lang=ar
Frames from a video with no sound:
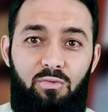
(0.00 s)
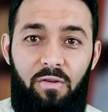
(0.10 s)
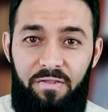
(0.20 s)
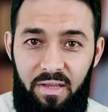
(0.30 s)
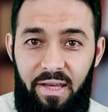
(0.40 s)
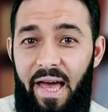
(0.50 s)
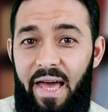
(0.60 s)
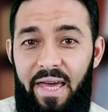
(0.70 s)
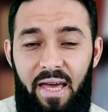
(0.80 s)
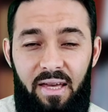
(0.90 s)
وفي
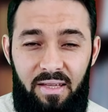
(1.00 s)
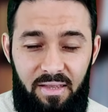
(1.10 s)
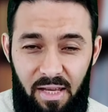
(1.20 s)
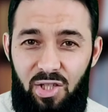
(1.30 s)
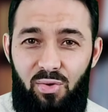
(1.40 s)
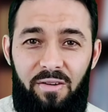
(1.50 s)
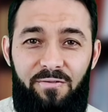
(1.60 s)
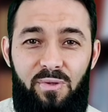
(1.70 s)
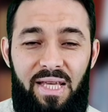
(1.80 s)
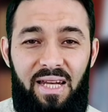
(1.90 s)
النهاية نجد
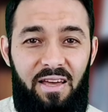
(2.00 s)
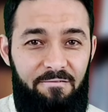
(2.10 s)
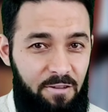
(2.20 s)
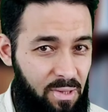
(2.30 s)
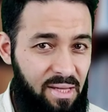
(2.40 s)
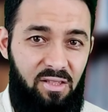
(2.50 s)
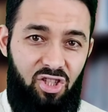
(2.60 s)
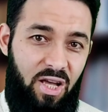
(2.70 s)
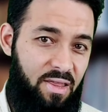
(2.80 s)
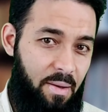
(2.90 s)
أنفسنا في وسط
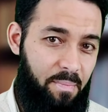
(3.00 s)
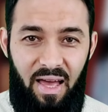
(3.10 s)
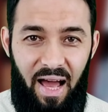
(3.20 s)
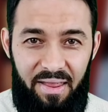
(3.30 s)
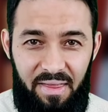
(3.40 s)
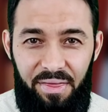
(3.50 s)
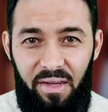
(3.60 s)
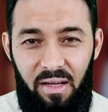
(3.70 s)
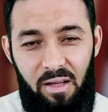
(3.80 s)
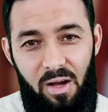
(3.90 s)
جهنم
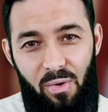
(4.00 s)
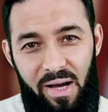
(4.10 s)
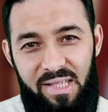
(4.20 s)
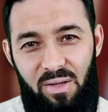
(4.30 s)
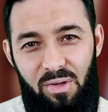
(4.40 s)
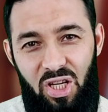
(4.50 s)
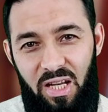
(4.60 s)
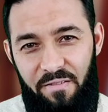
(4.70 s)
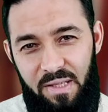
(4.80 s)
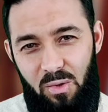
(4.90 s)
حدثنا الله عز
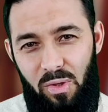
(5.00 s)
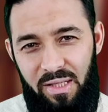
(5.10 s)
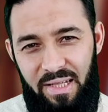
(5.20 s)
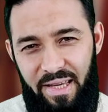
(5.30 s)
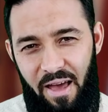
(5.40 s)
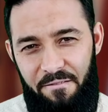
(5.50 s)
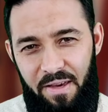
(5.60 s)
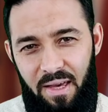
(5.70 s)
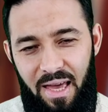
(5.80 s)
وجل في سورة الكهف